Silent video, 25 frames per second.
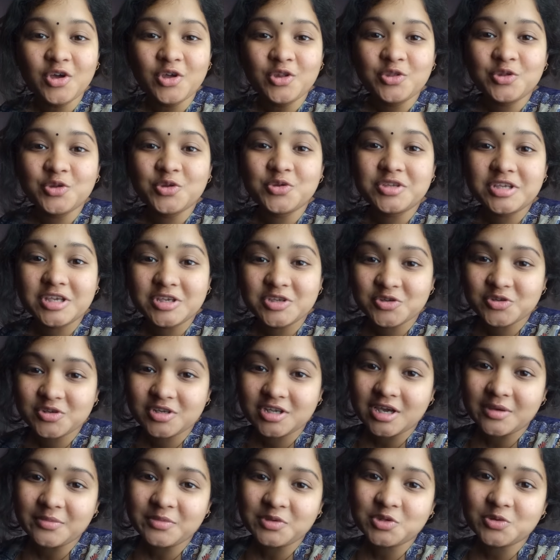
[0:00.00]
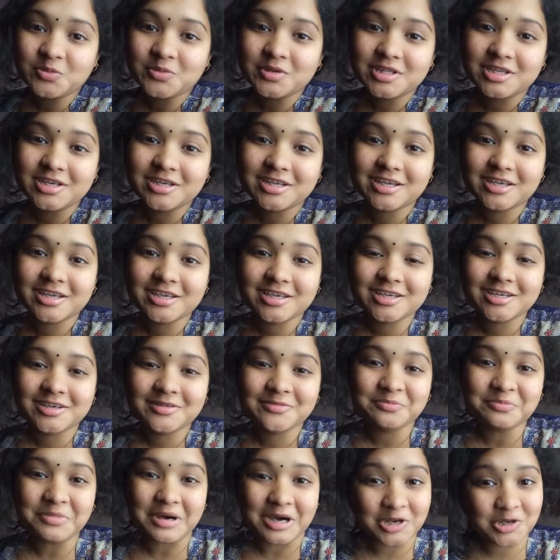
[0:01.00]
তো সেই জন্যে আমি তোমাদেরকে
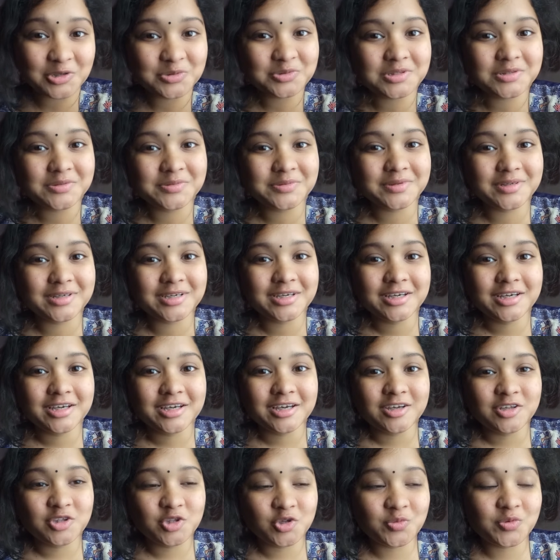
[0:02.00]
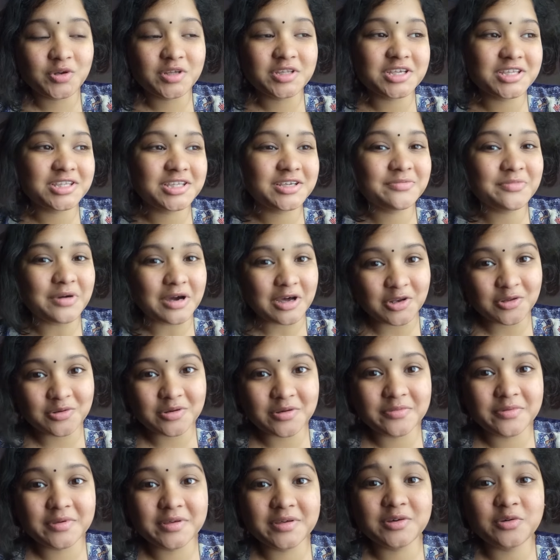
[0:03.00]
ভালোভাবে তোমরা যাতে
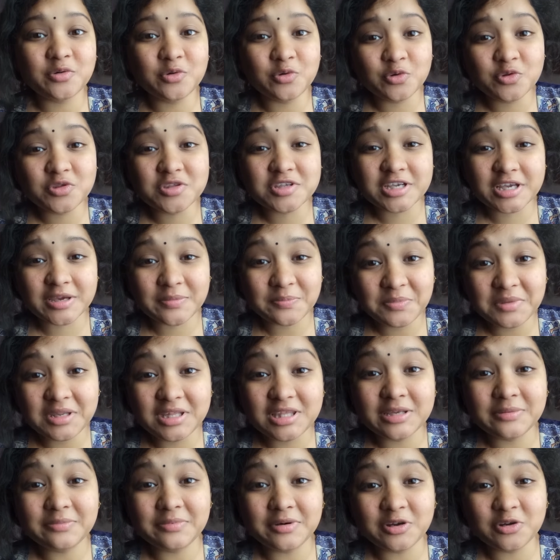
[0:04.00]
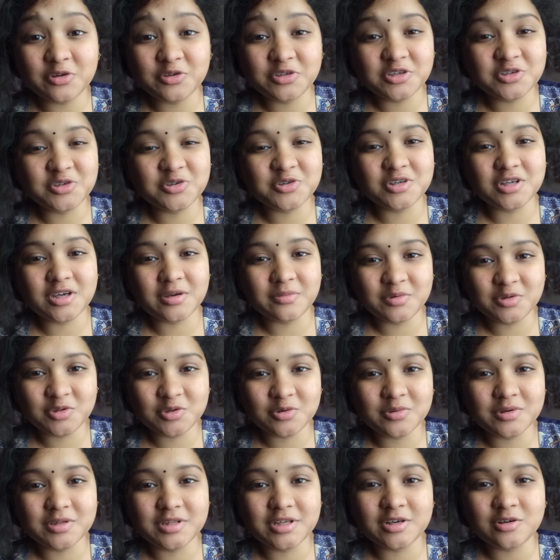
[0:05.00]
ভালোভাবে কোনো স্টেপ নিতে পারো সেজন্য আমি
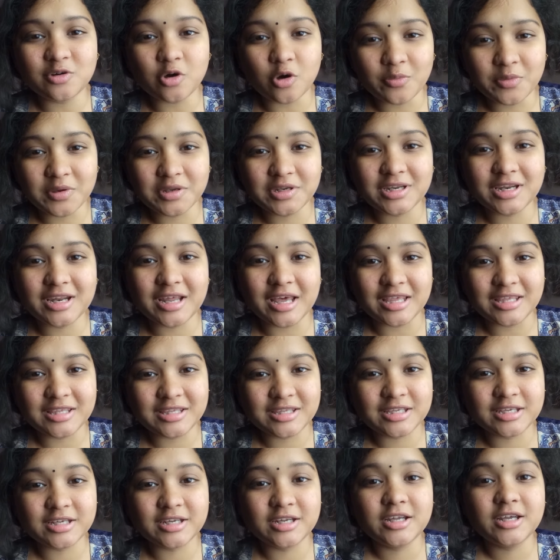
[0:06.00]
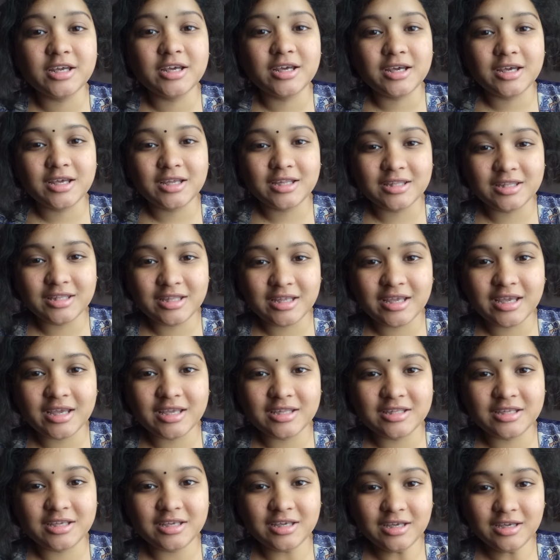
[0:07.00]
তোমাদের কমেন্টের অ্যান্সার দিয়ে
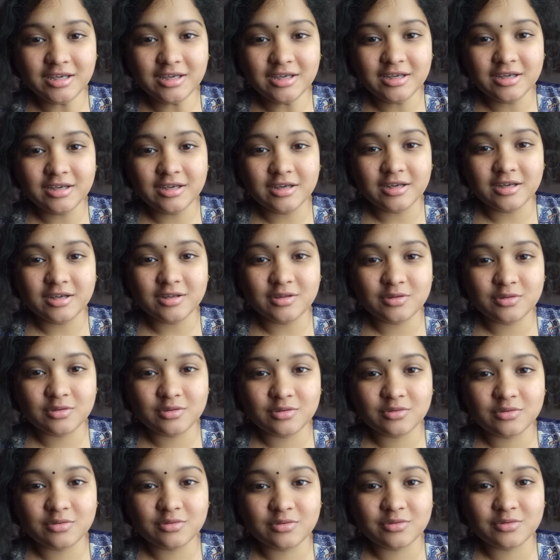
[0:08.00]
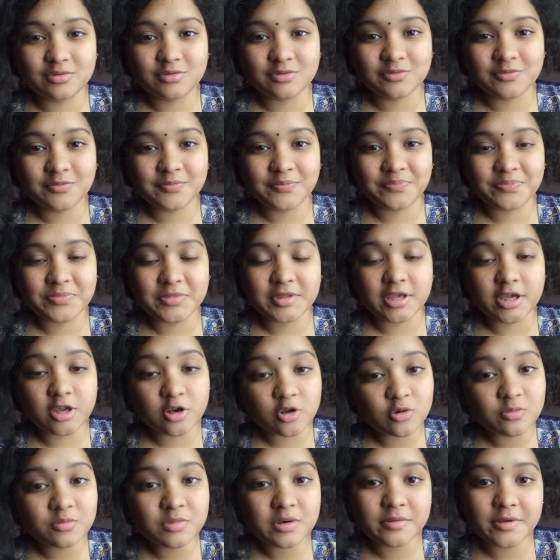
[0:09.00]
দিই তো
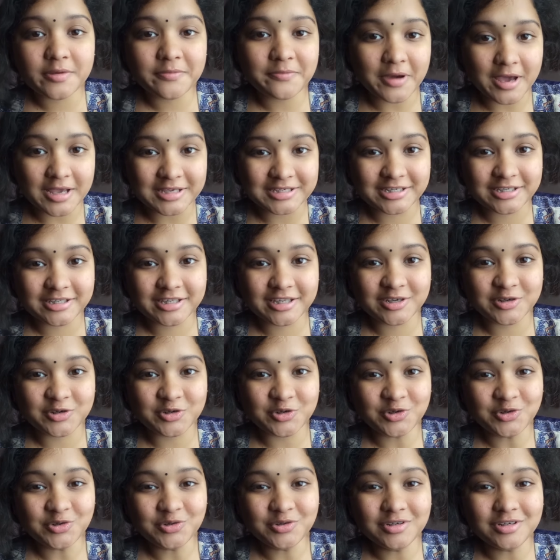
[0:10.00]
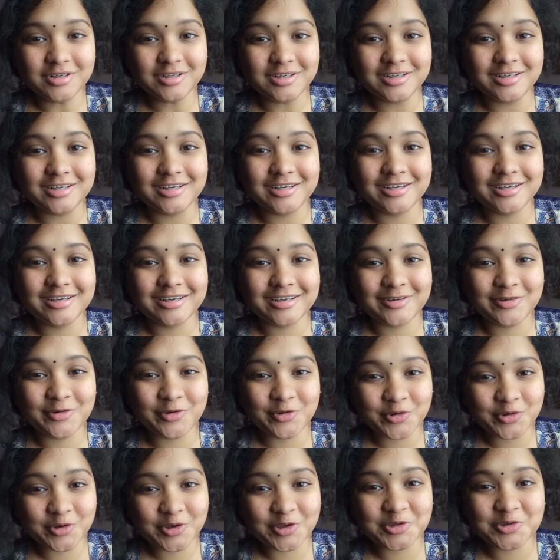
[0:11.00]
এরকমভাবে পাশে থেকো
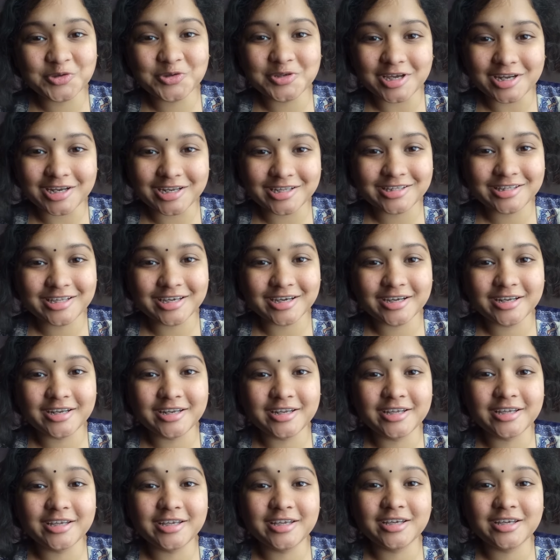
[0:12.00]
কোনো কিছু জানার থাকলে